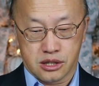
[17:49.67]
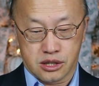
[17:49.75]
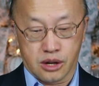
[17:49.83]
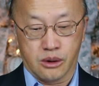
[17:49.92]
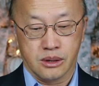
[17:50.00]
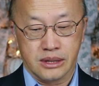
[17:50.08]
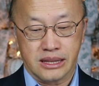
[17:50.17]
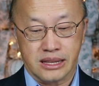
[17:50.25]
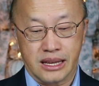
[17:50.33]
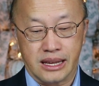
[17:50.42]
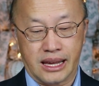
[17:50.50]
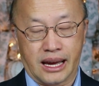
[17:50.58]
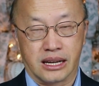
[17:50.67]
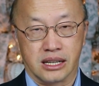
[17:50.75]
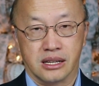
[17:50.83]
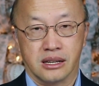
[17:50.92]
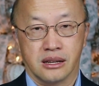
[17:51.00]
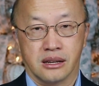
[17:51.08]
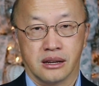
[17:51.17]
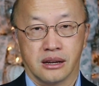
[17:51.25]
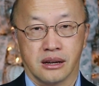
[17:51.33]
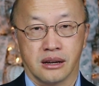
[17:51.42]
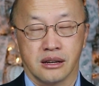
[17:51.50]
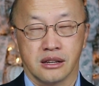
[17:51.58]
trâu tê dạng
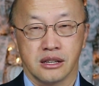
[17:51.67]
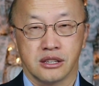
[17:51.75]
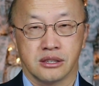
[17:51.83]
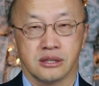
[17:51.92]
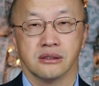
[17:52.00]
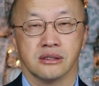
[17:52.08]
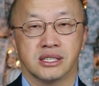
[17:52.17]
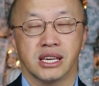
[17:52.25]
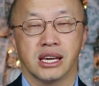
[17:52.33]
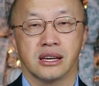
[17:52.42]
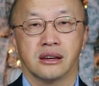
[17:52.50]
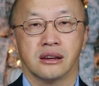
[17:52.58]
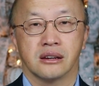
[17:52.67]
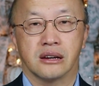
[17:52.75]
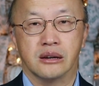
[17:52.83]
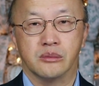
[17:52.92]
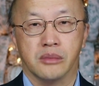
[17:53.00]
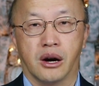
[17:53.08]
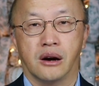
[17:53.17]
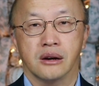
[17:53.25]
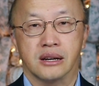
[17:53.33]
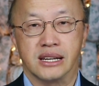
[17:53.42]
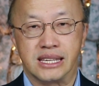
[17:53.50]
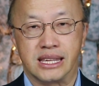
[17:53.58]
ờ, sự tình cứ mò
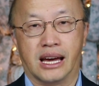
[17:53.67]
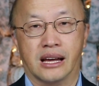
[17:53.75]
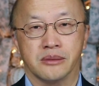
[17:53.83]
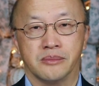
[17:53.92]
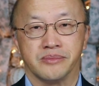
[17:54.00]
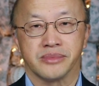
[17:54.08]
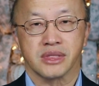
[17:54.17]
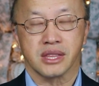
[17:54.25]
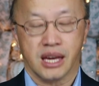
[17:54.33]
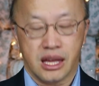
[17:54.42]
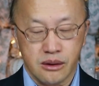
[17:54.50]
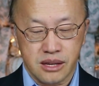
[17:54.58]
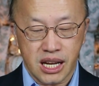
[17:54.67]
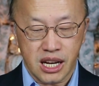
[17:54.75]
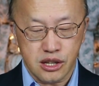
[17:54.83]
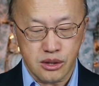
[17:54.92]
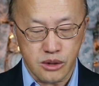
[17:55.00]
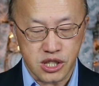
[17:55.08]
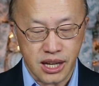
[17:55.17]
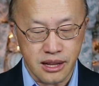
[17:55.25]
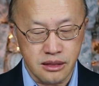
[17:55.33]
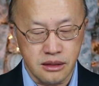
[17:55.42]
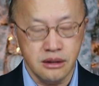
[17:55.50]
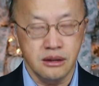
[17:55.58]
cứ nhãn yêu chơi lấy rong sát
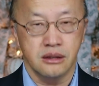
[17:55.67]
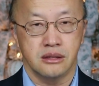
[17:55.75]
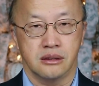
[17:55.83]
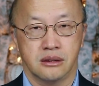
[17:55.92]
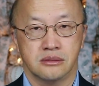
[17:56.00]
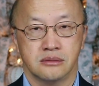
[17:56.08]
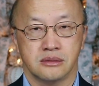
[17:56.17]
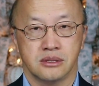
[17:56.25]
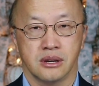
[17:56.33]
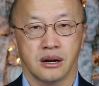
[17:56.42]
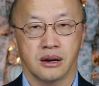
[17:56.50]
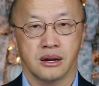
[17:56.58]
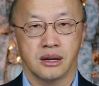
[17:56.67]
tư dữ giờ dạ.